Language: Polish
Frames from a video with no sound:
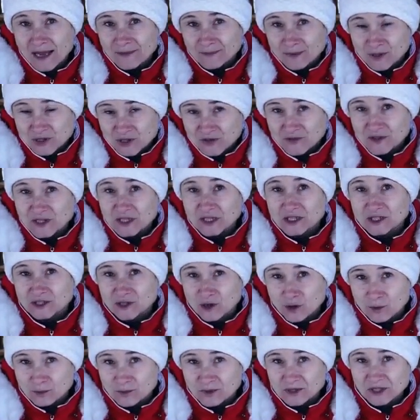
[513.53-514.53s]
bo świnki
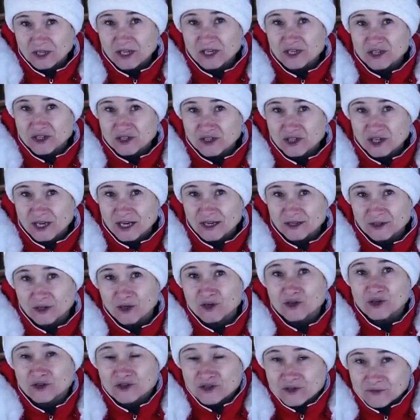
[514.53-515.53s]
są mniejsze,
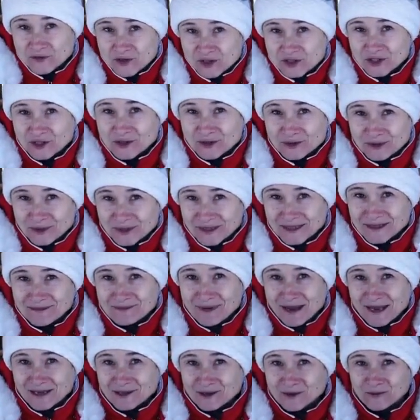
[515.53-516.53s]
no i oczywiście króliki
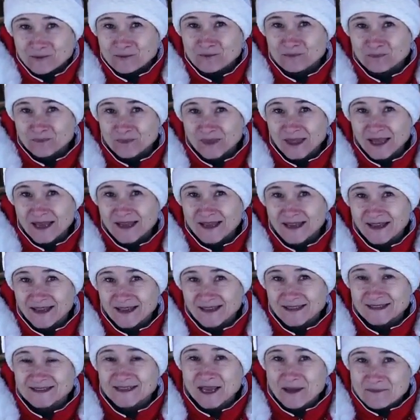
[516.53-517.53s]
mają
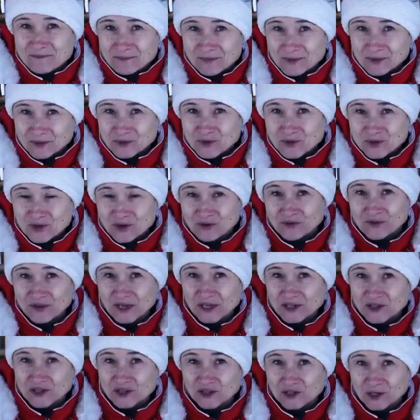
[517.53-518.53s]
E, zęby dużo
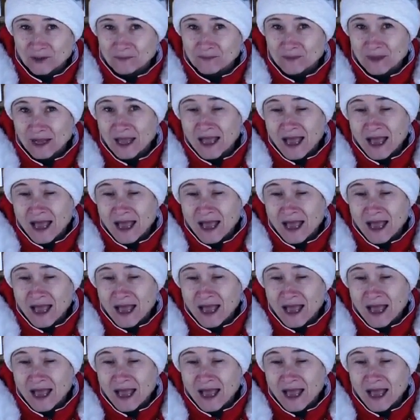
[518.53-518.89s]
większe.